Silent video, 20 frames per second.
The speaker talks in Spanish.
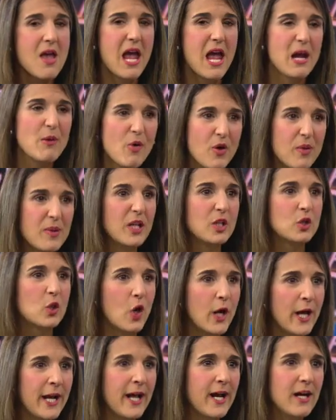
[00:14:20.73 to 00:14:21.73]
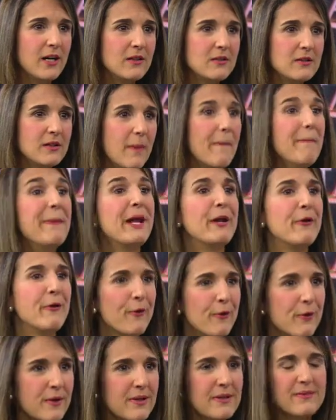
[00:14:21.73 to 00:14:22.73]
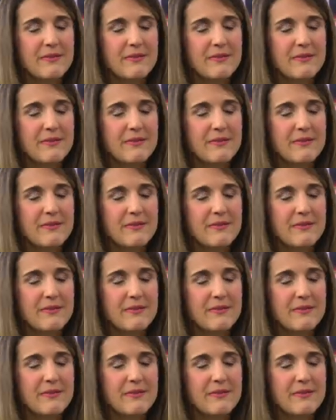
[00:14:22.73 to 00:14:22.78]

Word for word: el movimiento era menor,